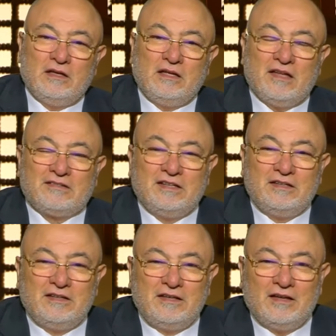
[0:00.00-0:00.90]
يا
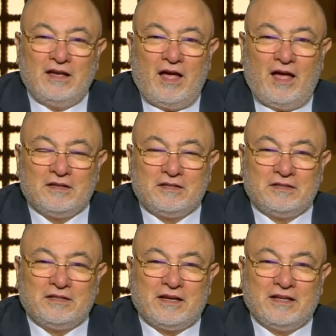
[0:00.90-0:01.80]
سيدي
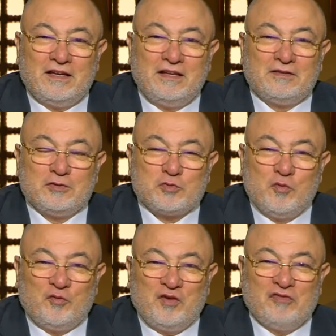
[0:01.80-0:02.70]
حضرتك يا ريت
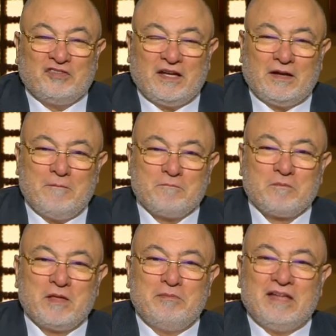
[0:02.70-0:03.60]
تشوف نفسك
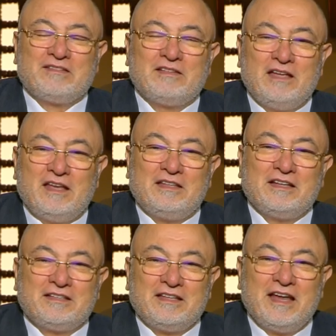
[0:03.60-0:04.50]
بس يا
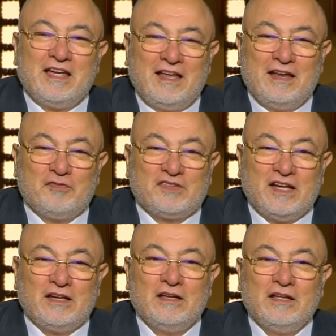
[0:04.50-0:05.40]
ريتك تراجع
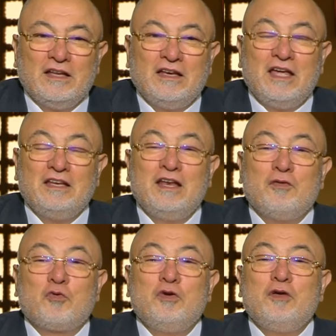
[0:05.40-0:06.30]
نفسك لان
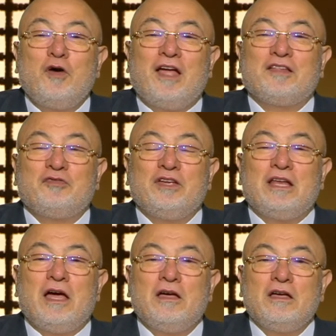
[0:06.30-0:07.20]
لو كل واحد
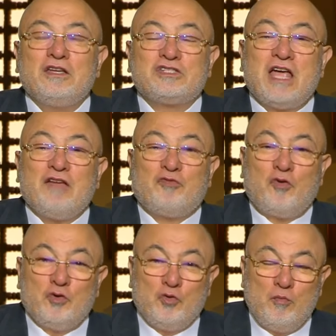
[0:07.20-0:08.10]
فينا شاف
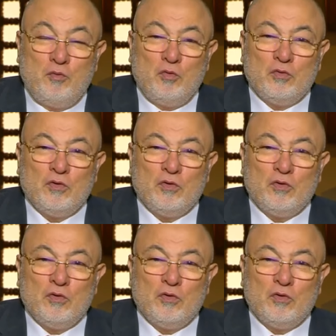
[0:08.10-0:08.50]
عيوبه